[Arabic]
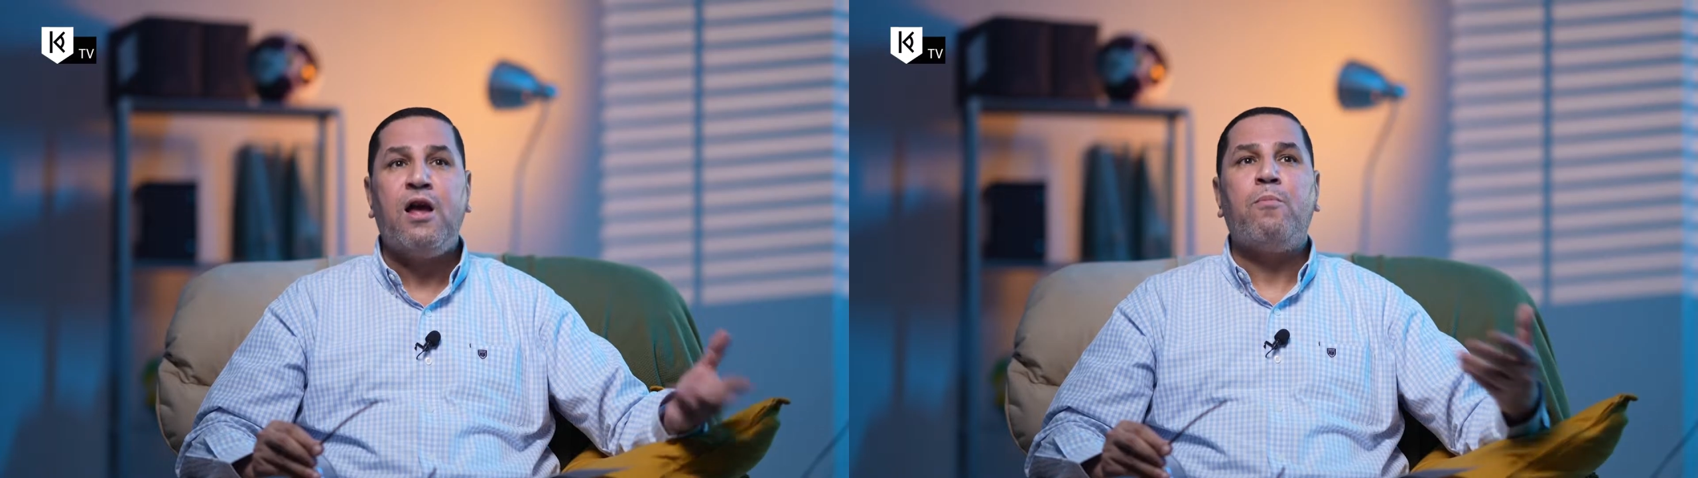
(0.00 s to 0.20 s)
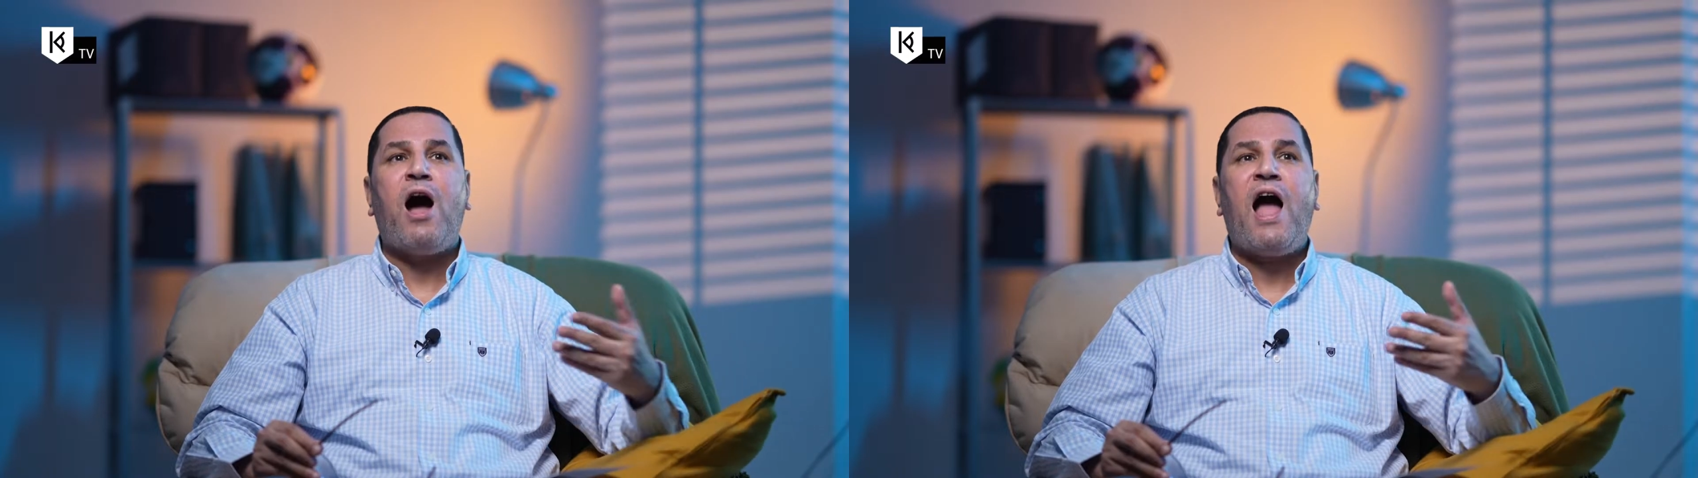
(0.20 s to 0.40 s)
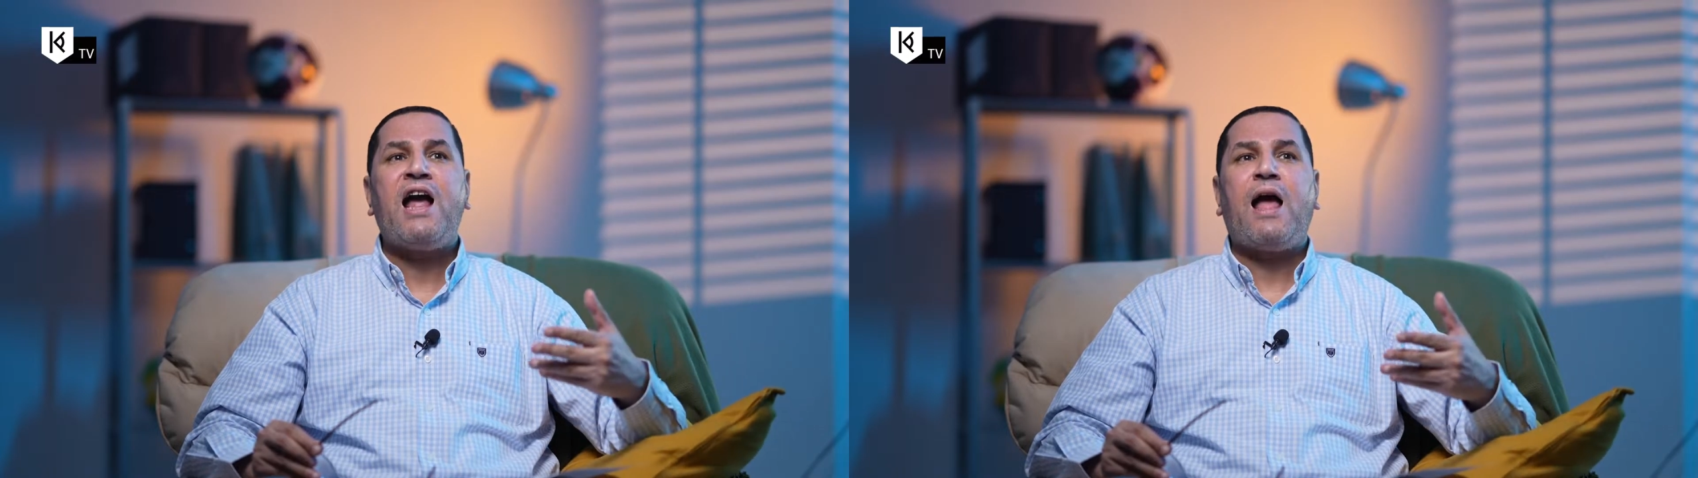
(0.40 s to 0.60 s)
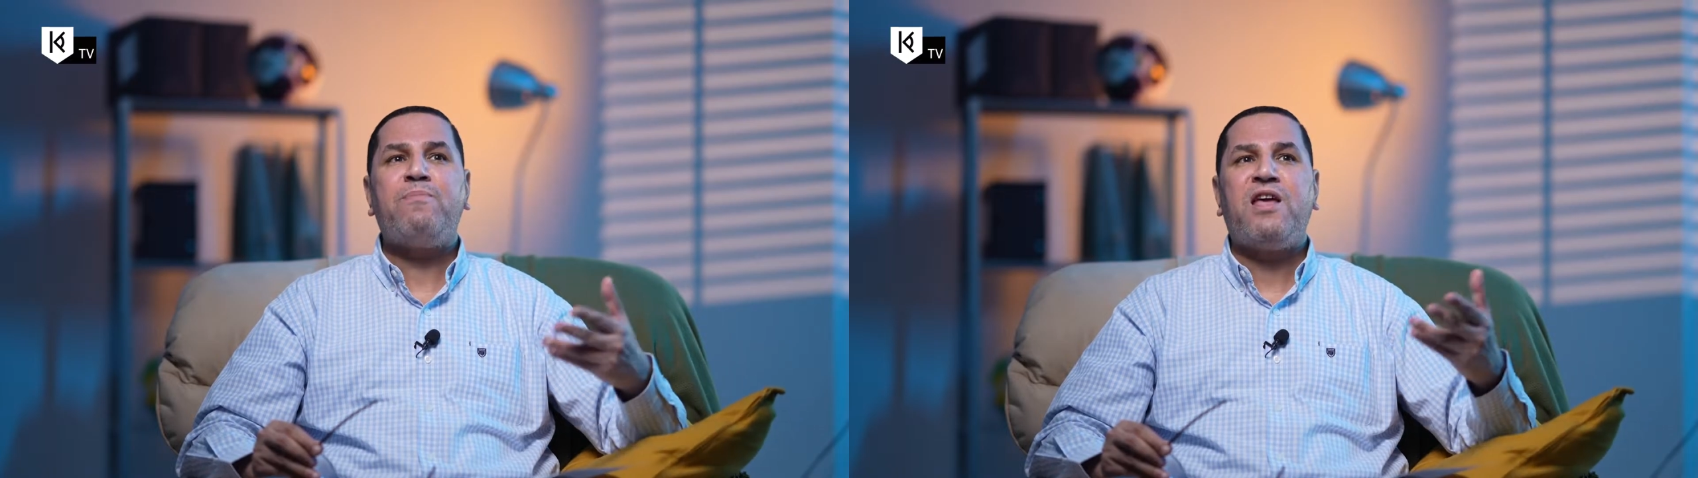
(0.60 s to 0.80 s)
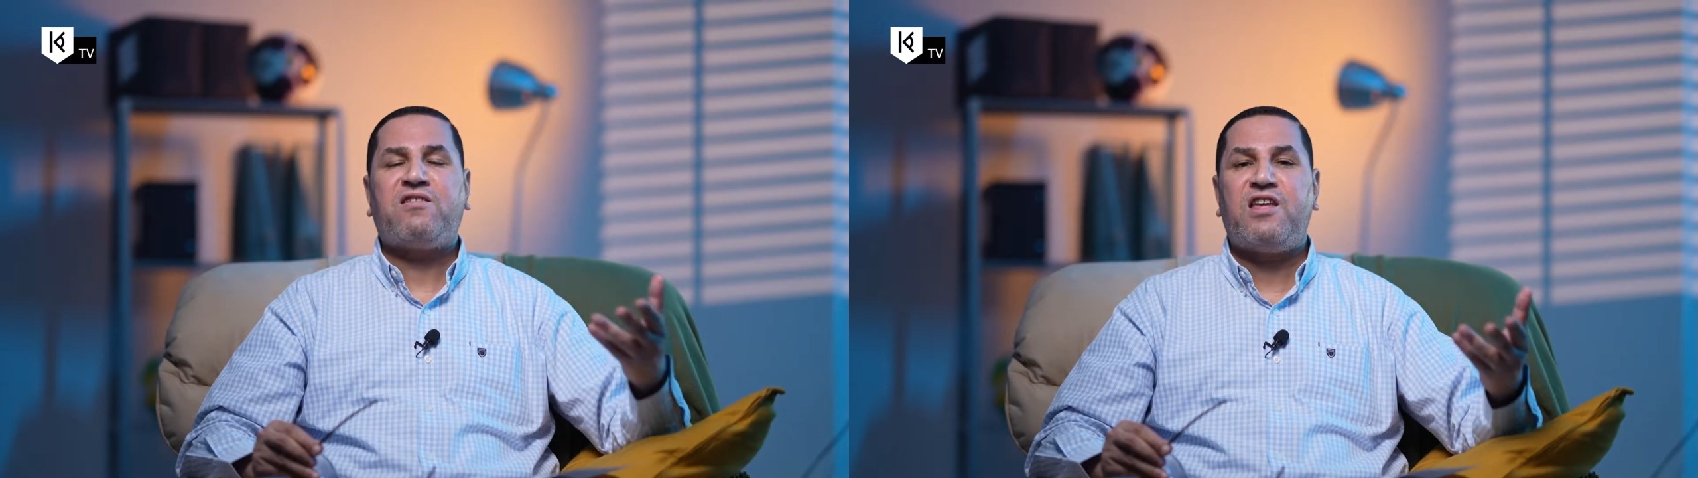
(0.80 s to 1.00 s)
ما حاجه
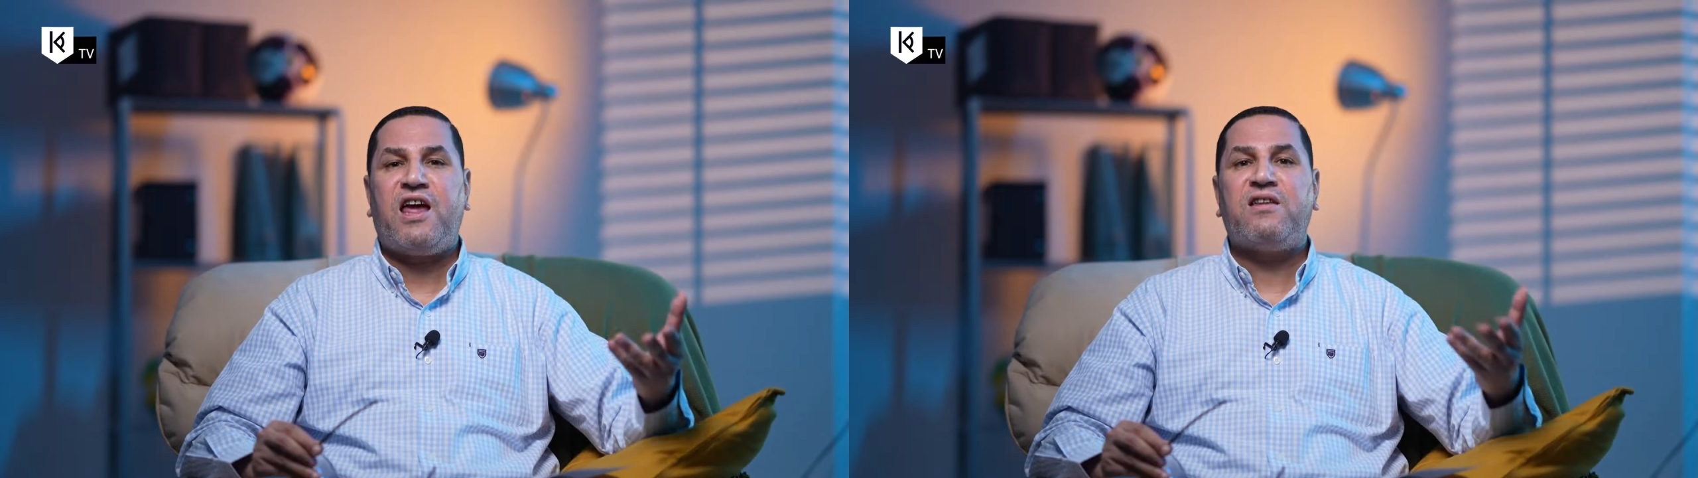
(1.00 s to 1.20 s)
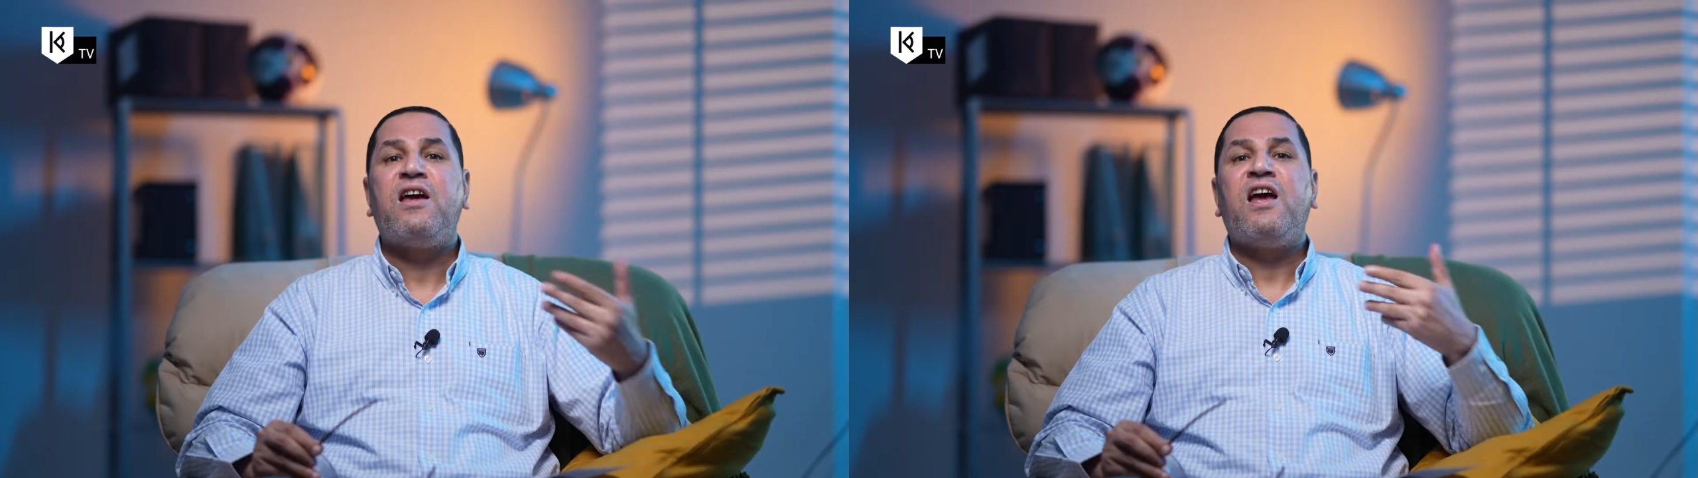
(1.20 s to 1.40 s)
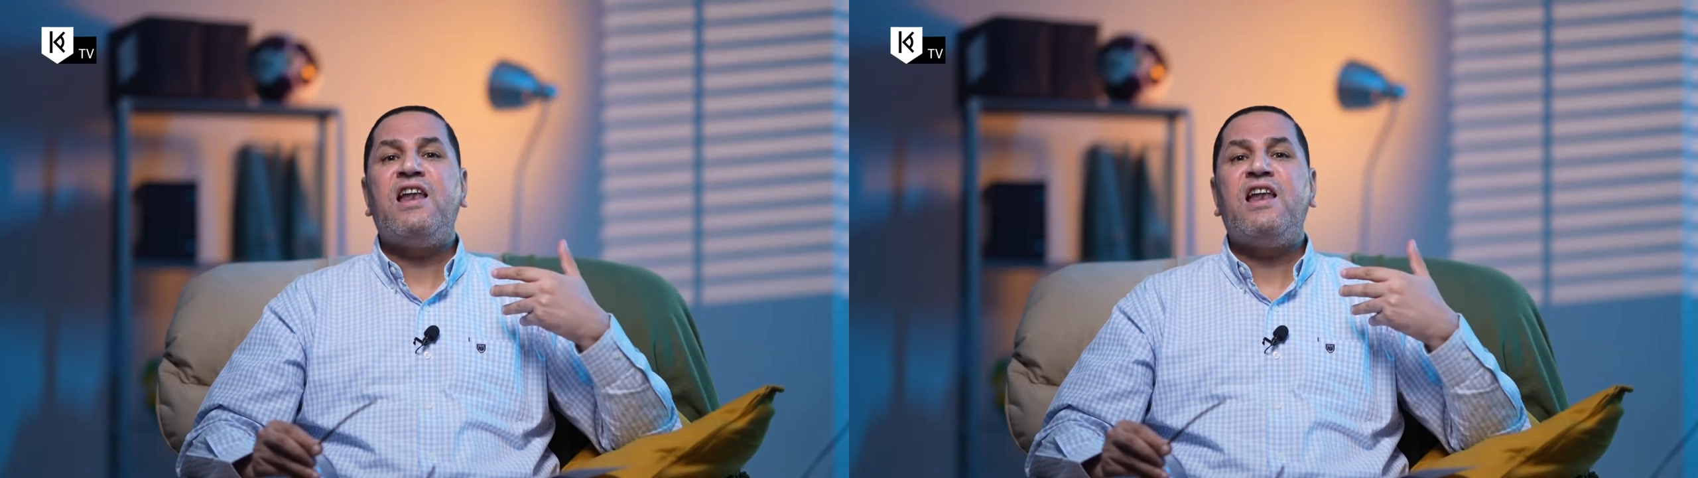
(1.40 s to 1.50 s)
من اتنين